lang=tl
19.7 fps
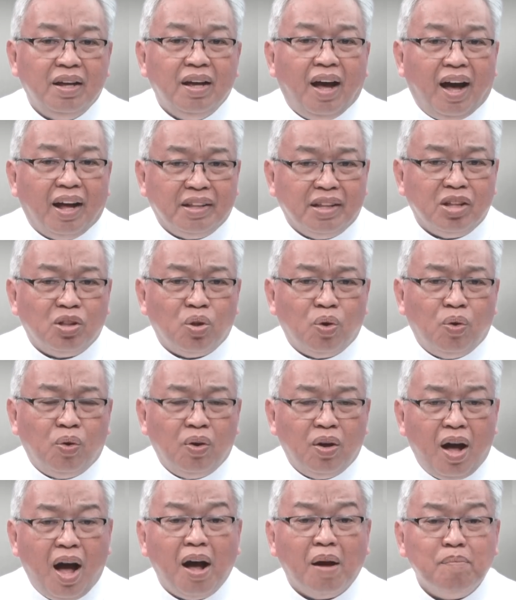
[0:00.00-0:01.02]
at ito
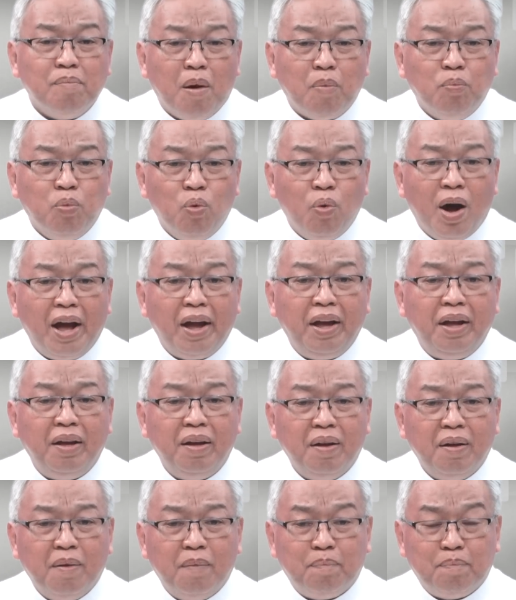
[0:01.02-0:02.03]
ang mabuhay
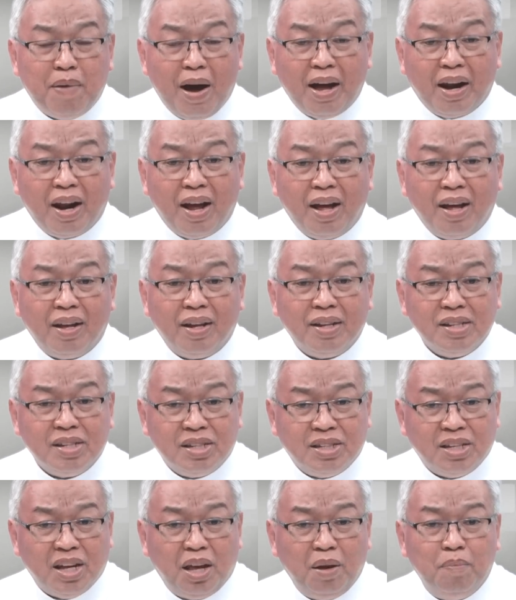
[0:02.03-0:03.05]
para
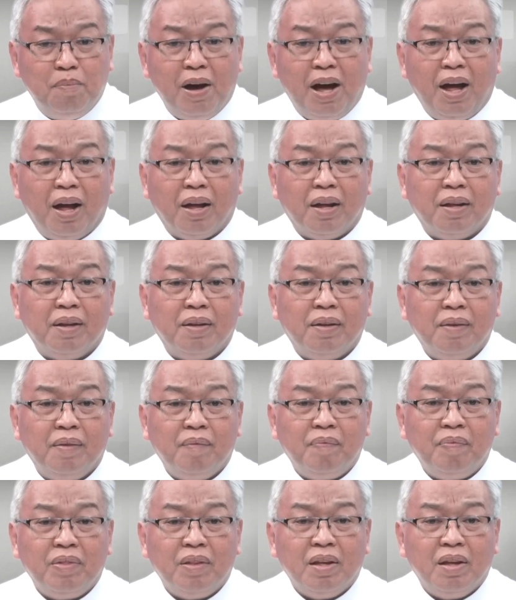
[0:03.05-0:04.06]
sa iba.
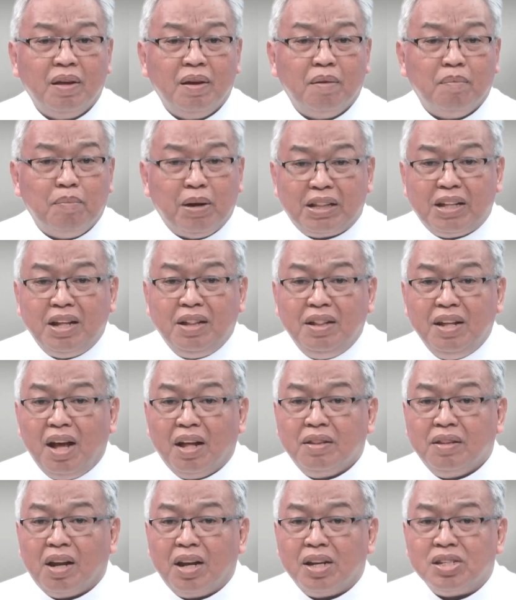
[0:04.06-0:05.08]
Batid ni
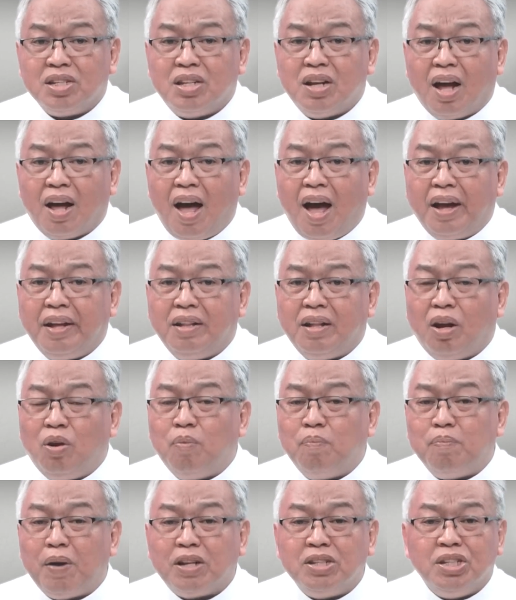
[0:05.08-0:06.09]
Andres na kahit
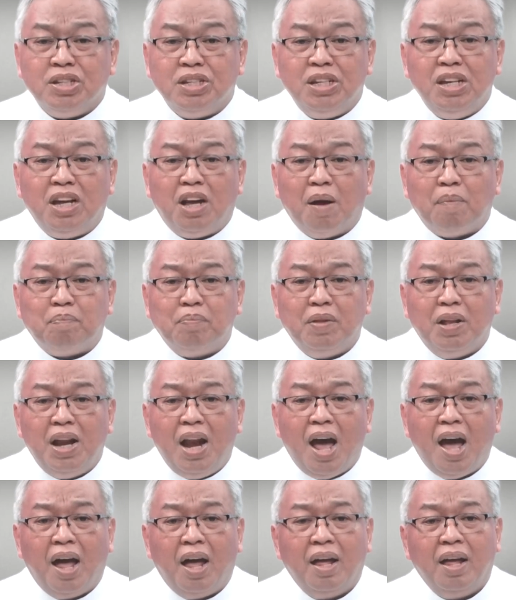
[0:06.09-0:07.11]
anong pagsisikap
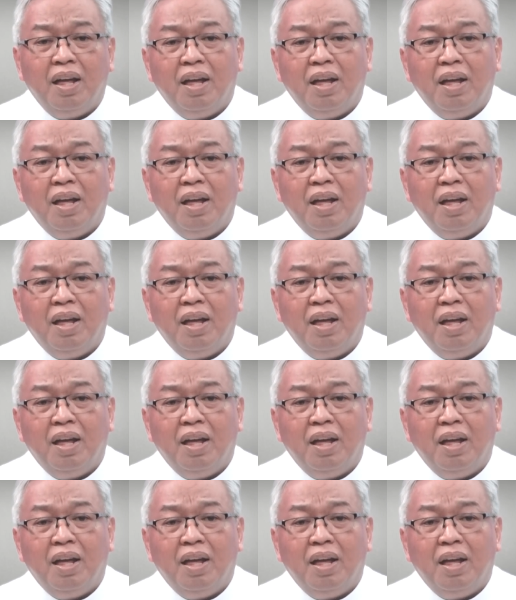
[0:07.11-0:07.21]
nila,